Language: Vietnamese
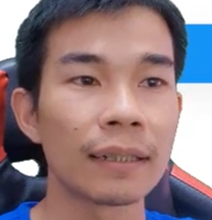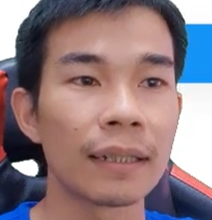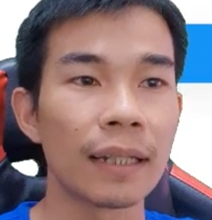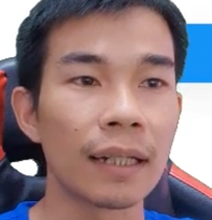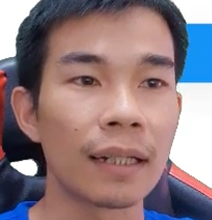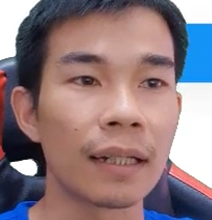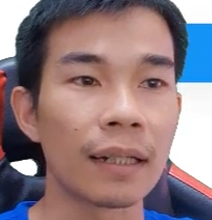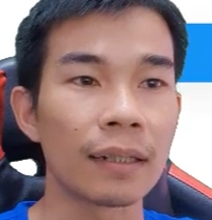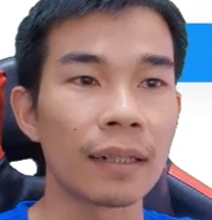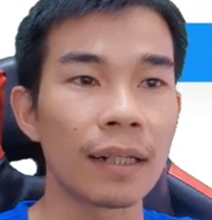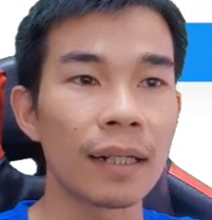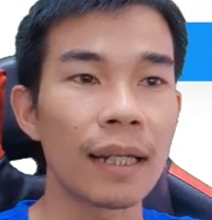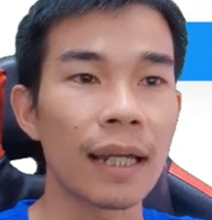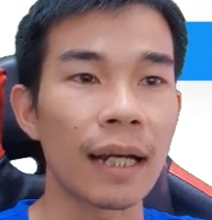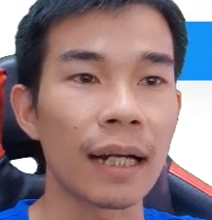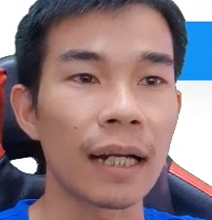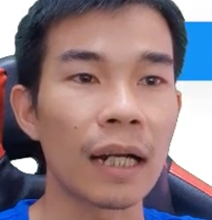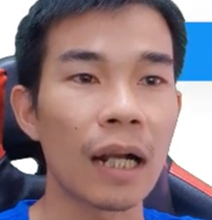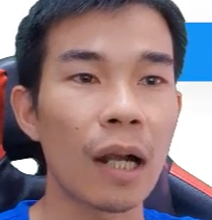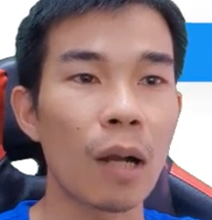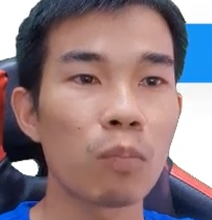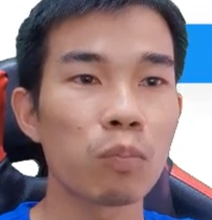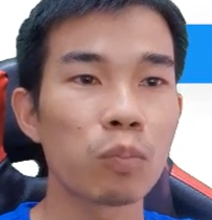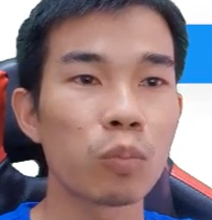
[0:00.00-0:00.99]
nên họ nói là
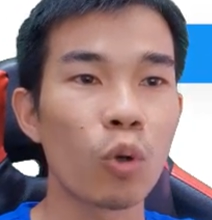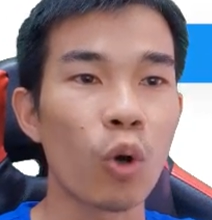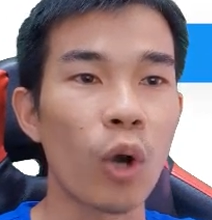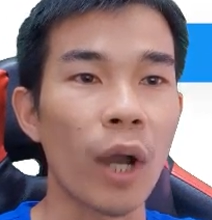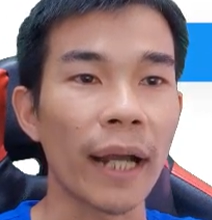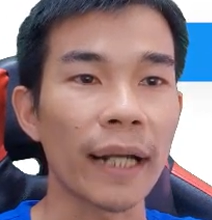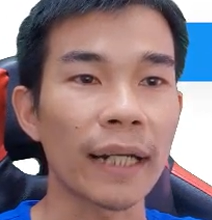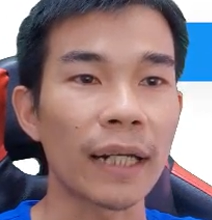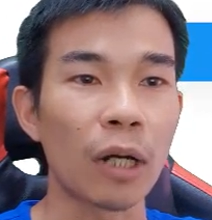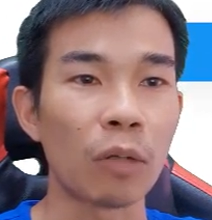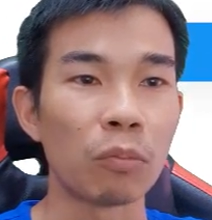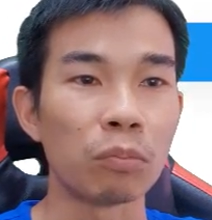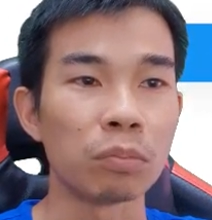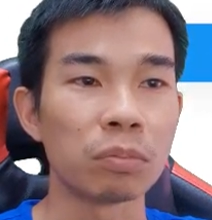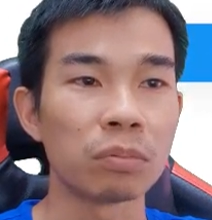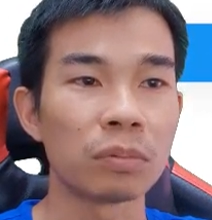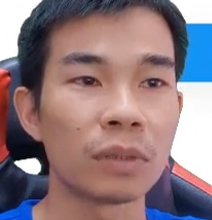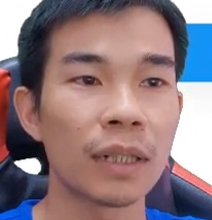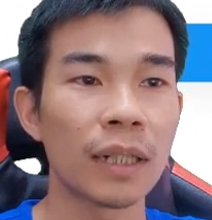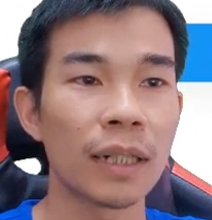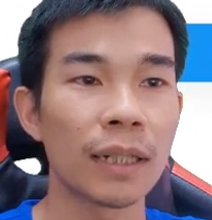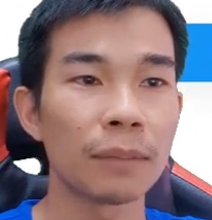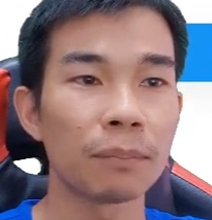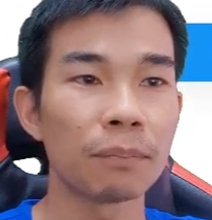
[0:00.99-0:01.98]
không hoạt động
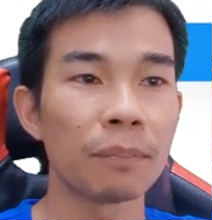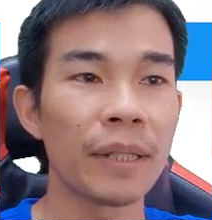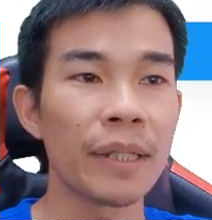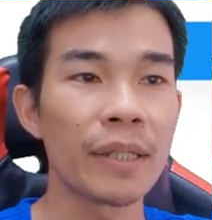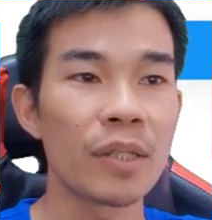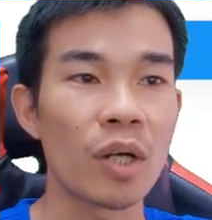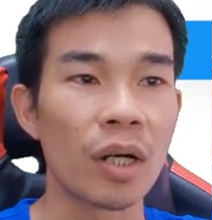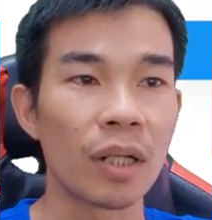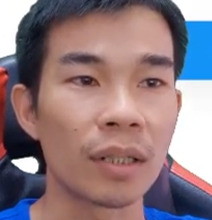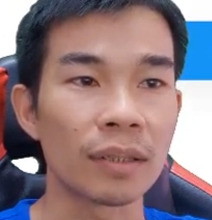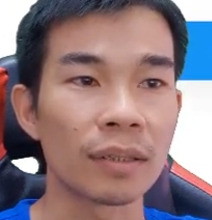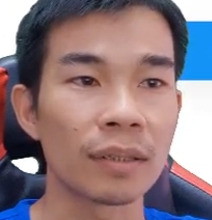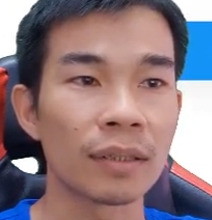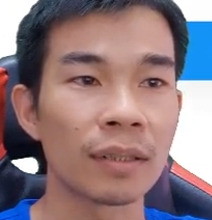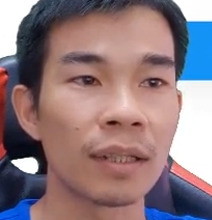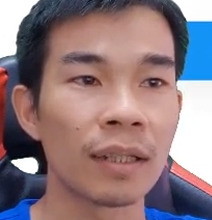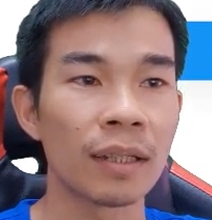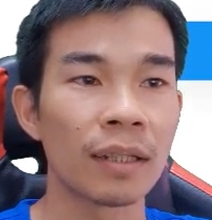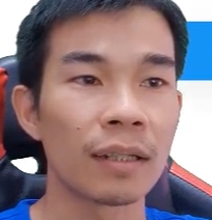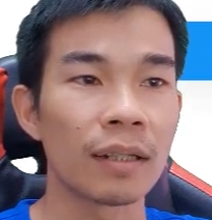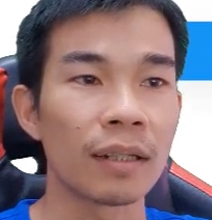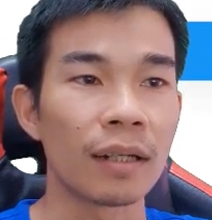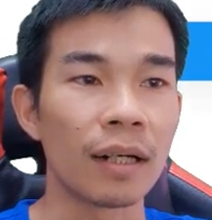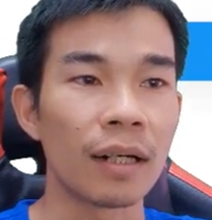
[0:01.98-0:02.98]
trên Pi thực
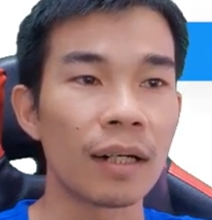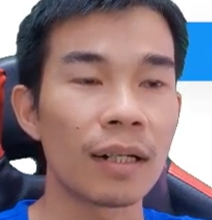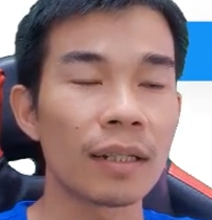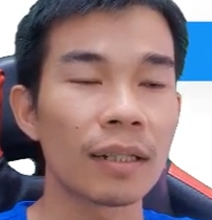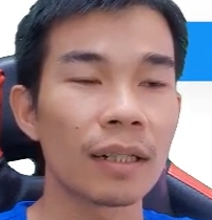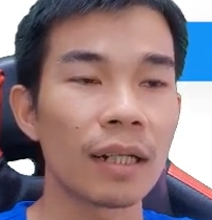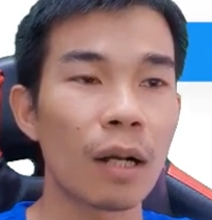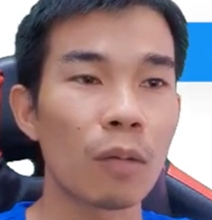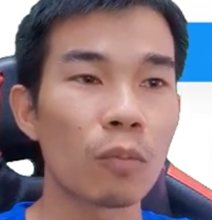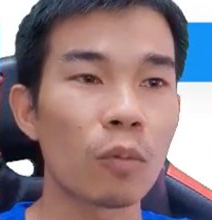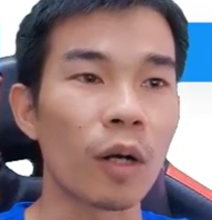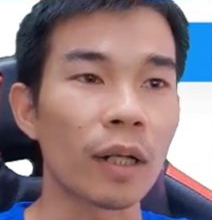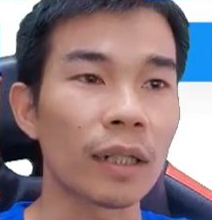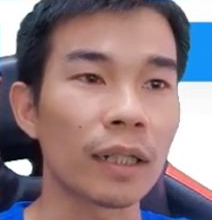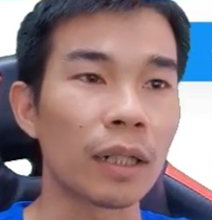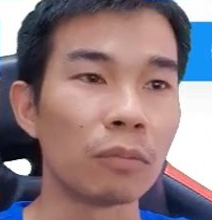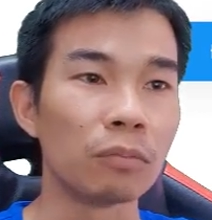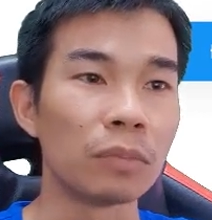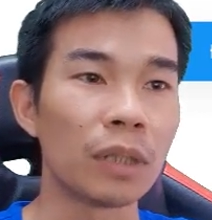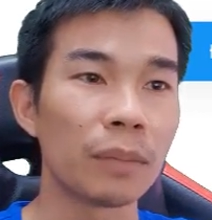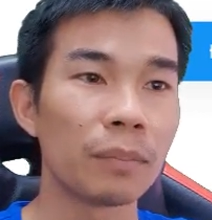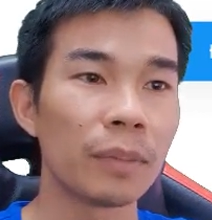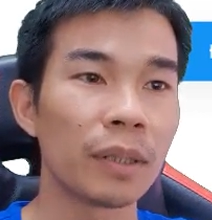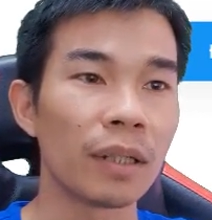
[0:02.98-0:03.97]
đó, không hoạt
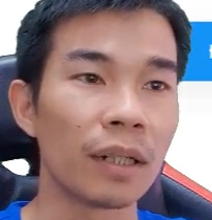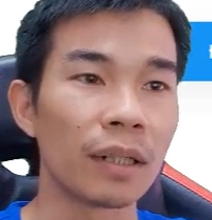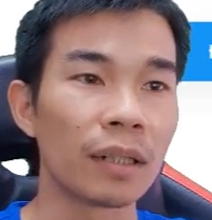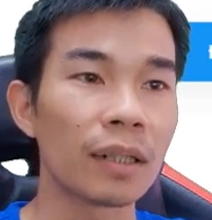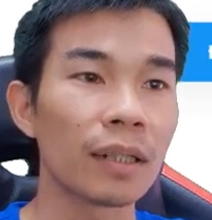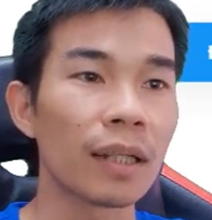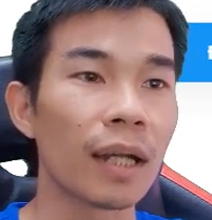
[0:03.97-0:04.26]
động trên Pi thực.